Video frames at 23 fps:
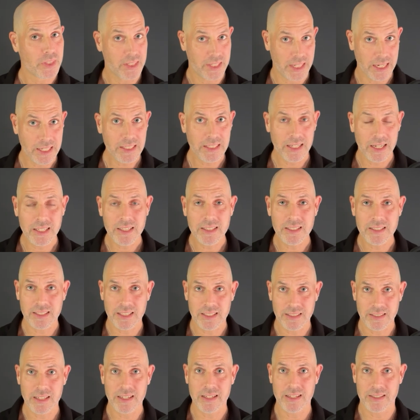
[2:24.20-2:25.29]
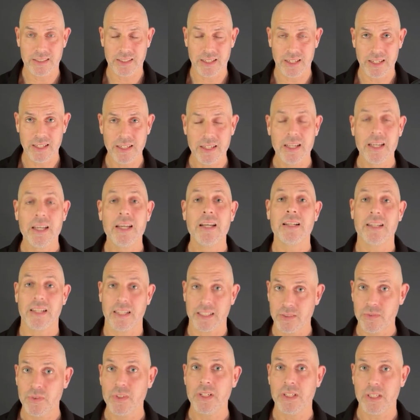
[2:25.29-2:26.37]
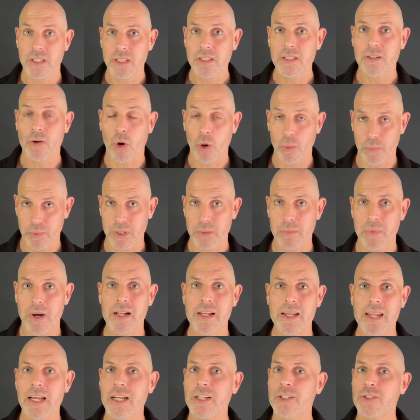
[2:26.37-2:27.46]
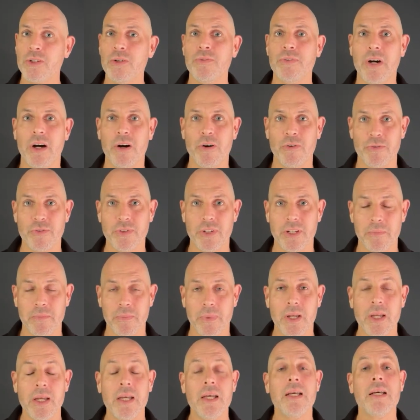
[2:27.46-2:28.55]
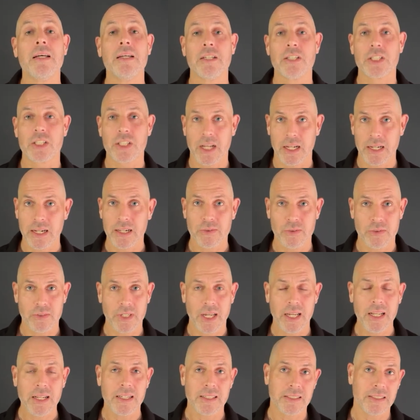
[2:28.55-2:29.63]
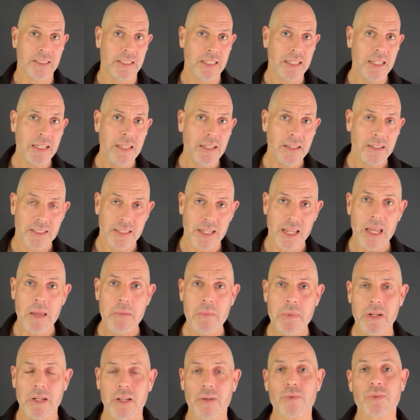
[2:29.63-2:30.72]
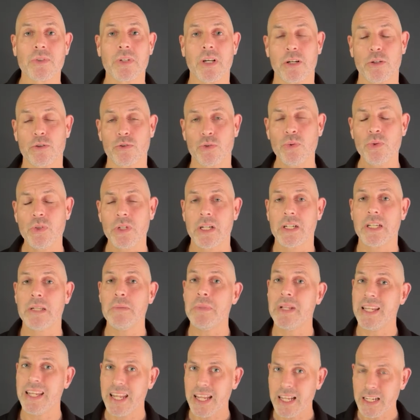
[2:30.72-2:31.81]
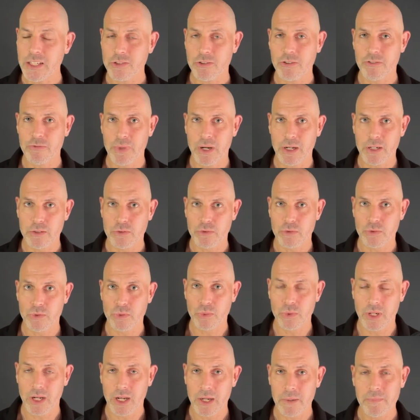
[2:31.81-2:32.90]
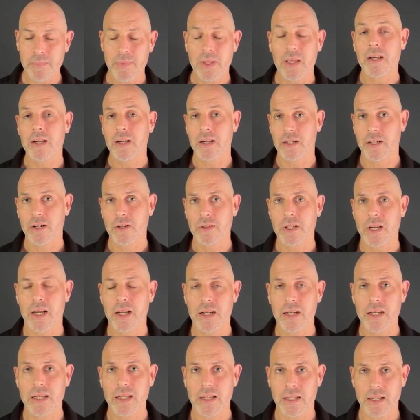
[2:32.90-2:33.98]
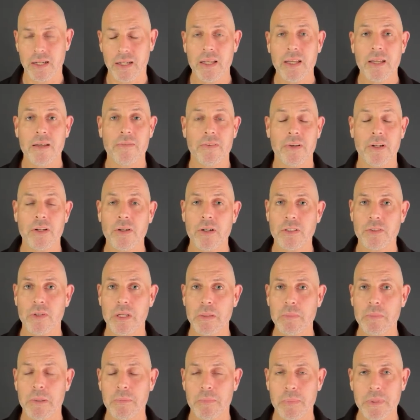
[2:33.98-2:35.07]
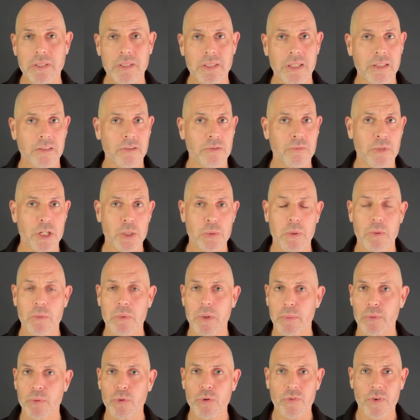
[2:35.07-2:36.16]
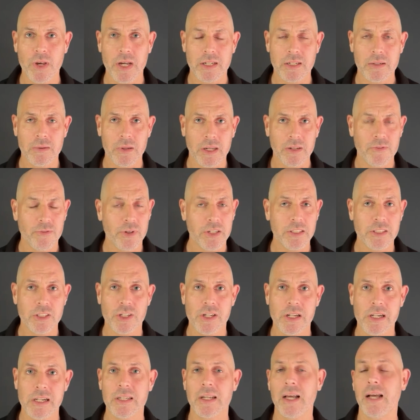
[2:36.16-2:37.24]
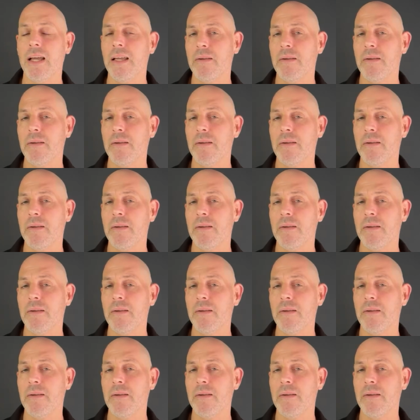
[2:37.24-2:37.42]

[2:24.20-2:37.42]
dann kann es tatsächlich sein, dass wir nicht optimal Nährstoffe aufnehmen. Es kann also sein, dass die Themen in unserer Gesundheit, die mit Nährstoffmangel zu tun haben, genau daran liegen. Wenn du also jemand bist, der zum Beispiel über Blutwerte feststellt,